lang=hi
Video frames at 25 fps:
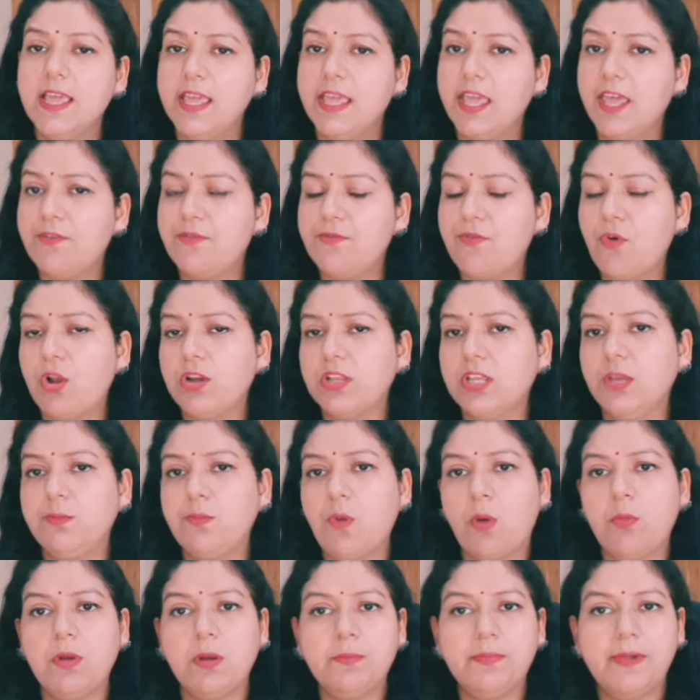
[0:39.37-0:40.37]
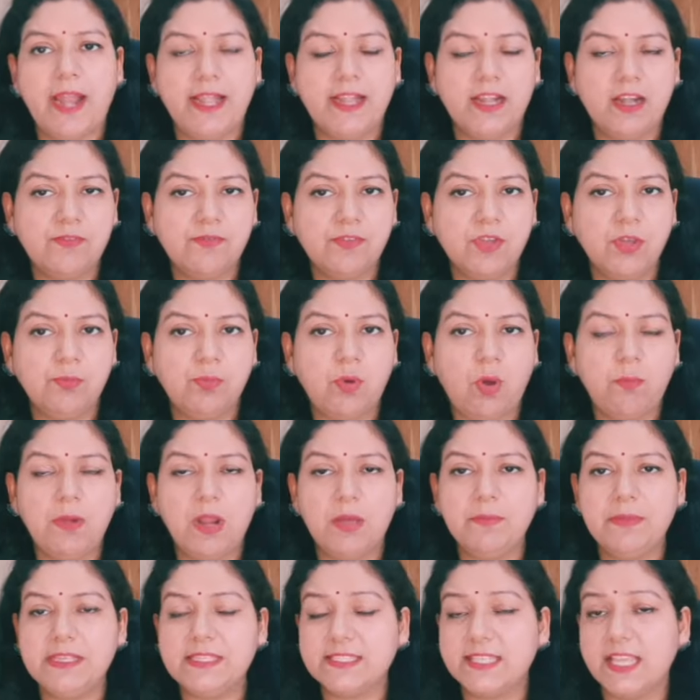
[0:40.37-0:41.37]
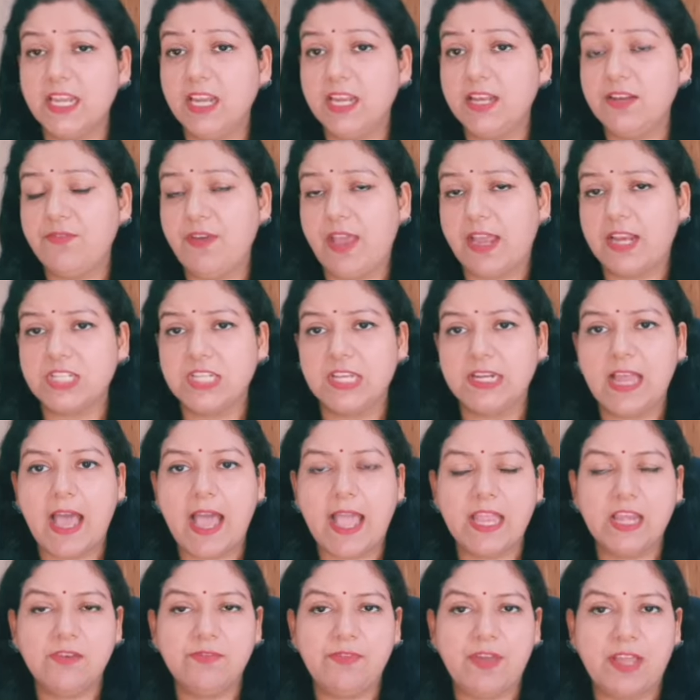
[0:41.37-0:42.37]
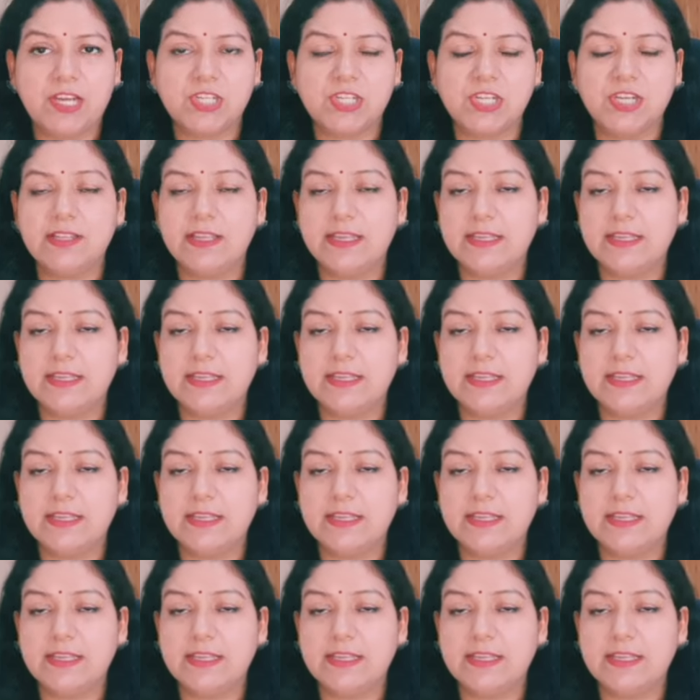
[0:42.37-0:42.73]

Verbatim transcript: हेयर फॉल की प्रॉब्लम डैंड्रफ की प्रॉब्लम स्किन इन्फेक्शन आई इन्फेक्शन